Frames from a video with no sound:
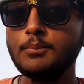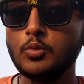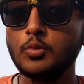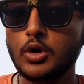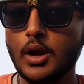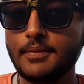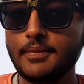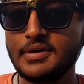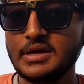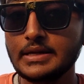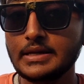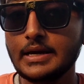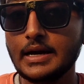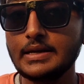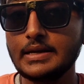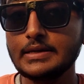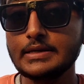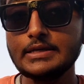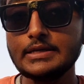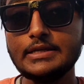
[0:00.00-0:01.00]
मुनाफा
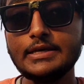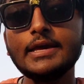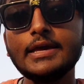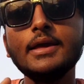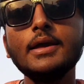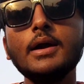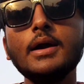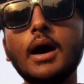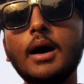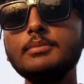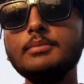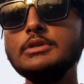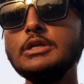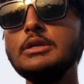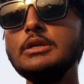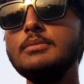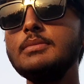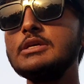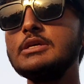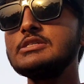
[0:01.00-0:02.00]
निकालने के लिए
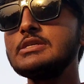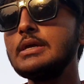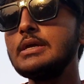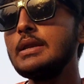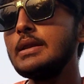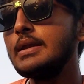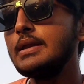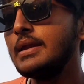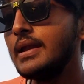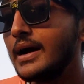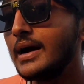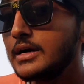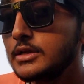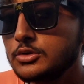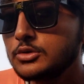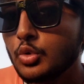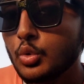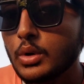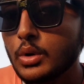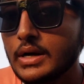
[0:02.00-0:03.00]
आमदनी में से
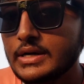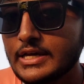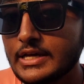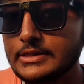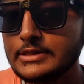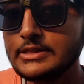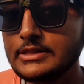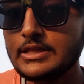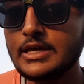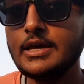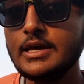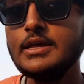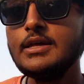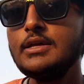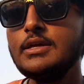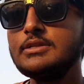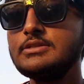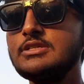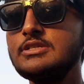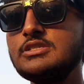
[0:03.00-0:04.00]
लागत को घटा देते हैं
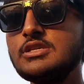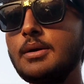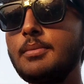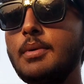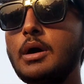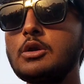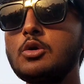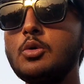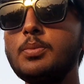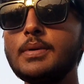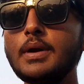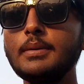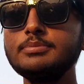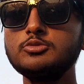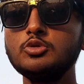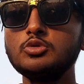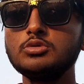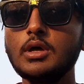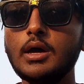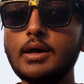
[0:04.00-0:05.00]
जिससे हमारे को
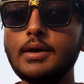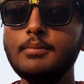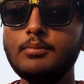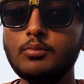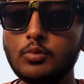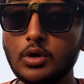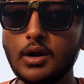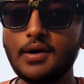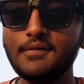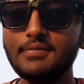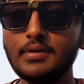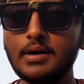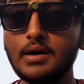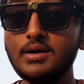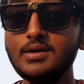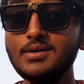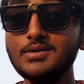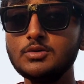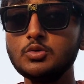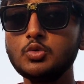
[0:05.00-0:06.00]
प्राप्त होता है मुनाफा
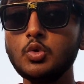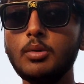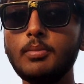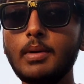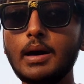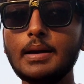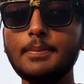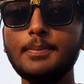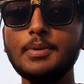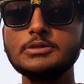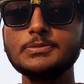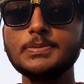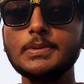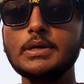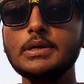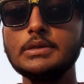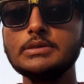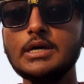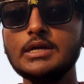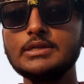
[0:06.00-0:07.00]
तो हमारा
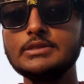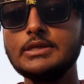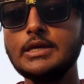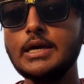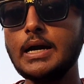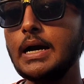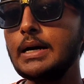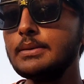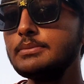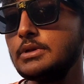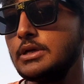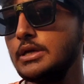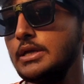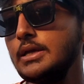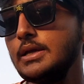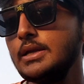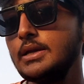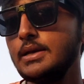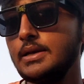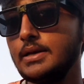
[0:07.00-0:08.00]
पचपन हज़ार थी
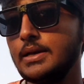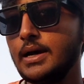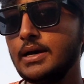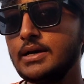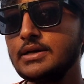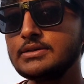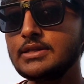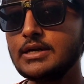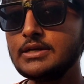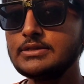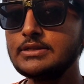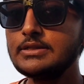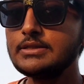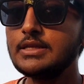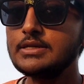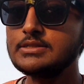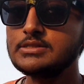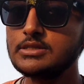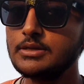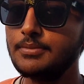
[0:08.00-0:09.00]
आमदनी लागत आई थी
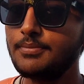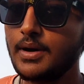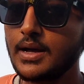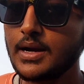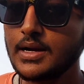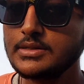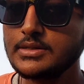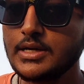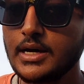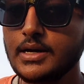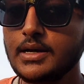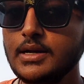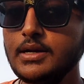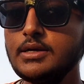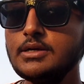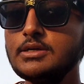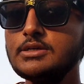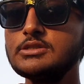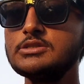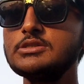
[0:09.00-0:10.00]
दस से बारह हज़ार
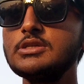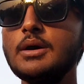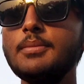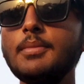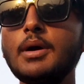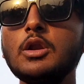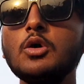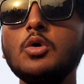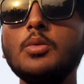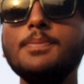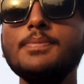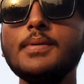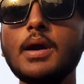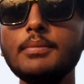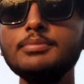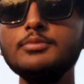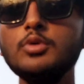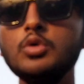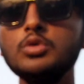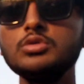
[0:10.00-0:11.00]
इससे हमारे को
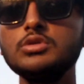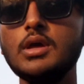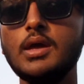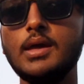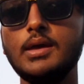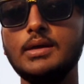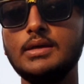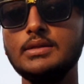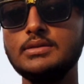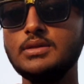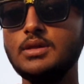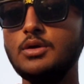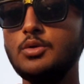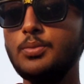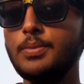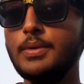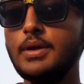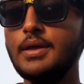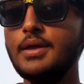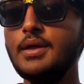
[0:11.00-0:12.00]
प्राप्त होते हैं कितने
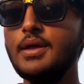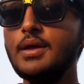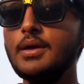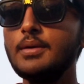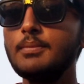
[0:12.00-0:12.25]
रुपए